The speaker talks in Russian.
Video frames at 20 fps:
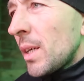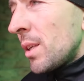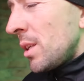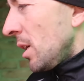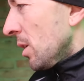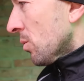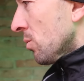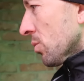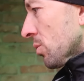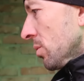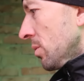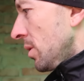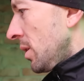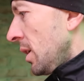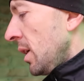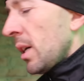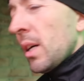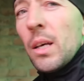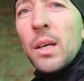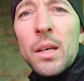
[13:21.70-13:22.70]
еду,
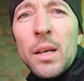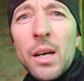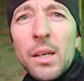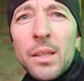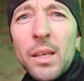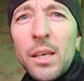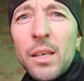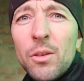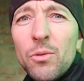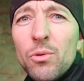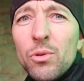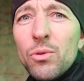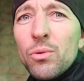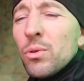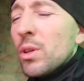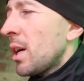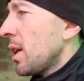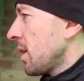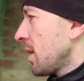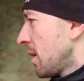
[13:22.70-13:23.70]
когда еду
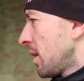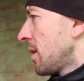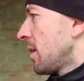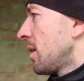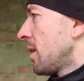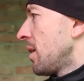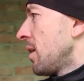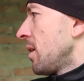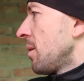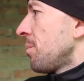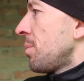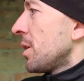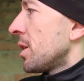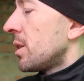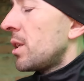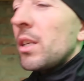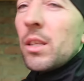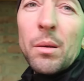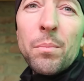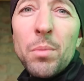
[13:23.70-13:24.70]
сюда,
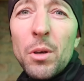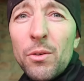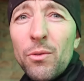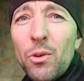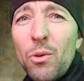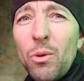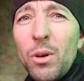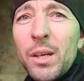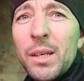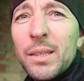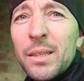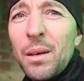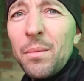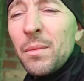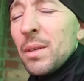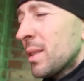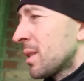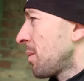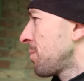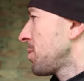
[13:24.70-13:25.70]
перед этим первый ролик
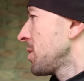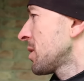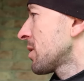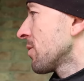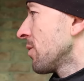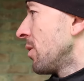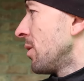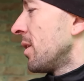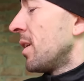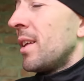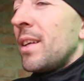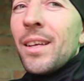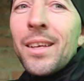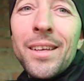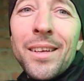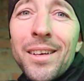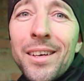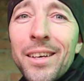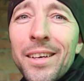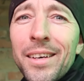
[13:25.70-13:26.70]
записывал,
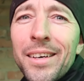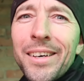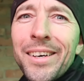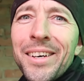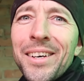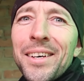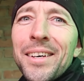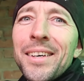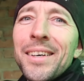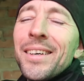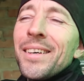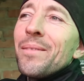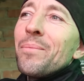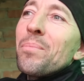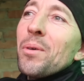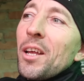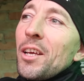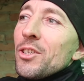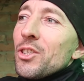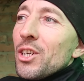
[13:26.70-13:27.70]
э,
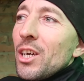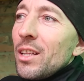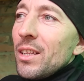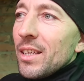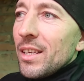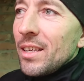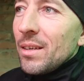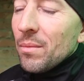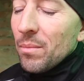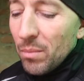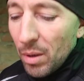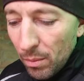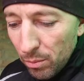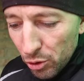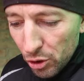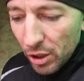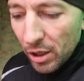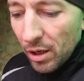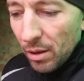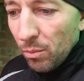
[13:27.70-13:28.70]
проезжал и
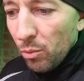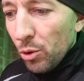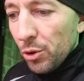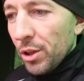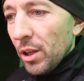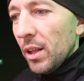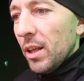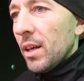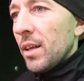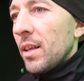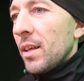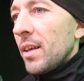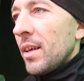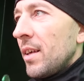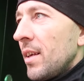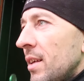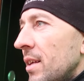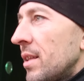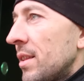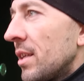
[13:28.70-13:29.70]
бабушка работала
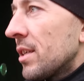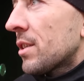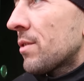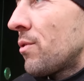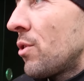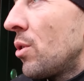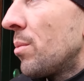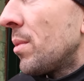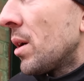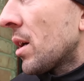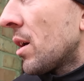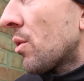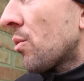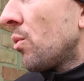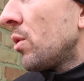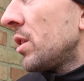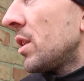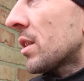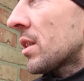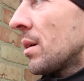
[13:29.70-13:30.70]
на своем
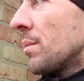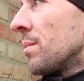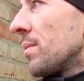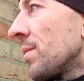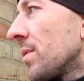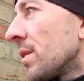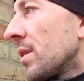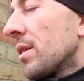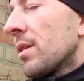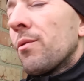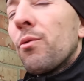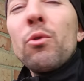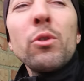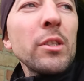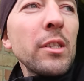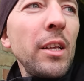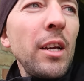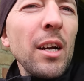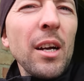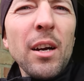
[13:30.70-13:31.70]
огороде, там э,
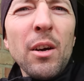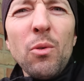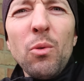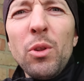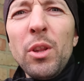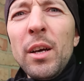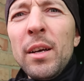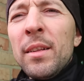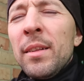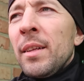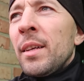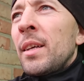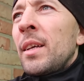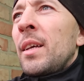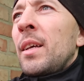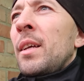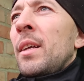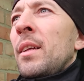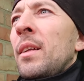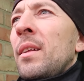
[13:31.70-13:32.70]
возле огорода.
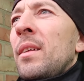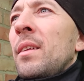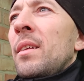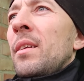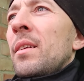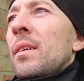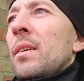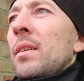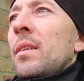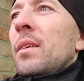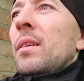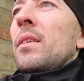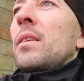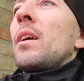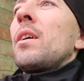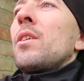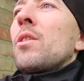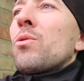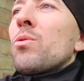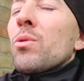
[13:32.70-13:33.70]

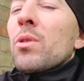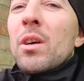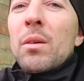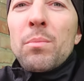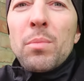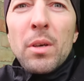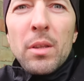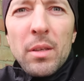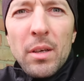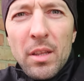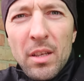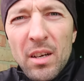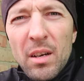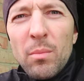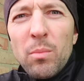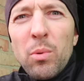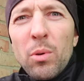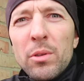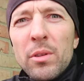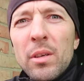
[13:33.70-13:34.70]
Я еду на обед, она
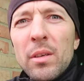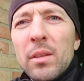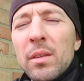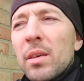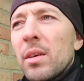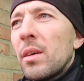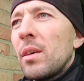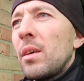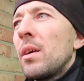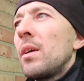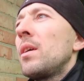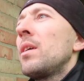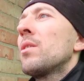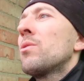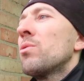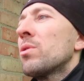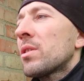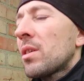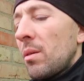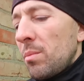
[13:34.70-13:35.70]
работает. Я
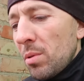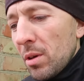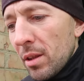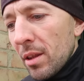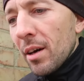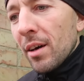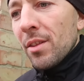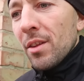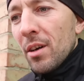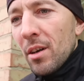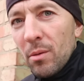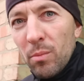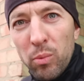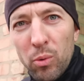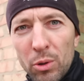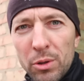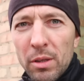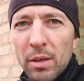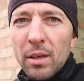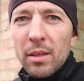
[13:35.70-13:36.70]
еду с обеда, она
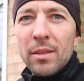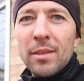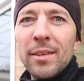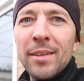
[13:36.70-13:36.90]
работает.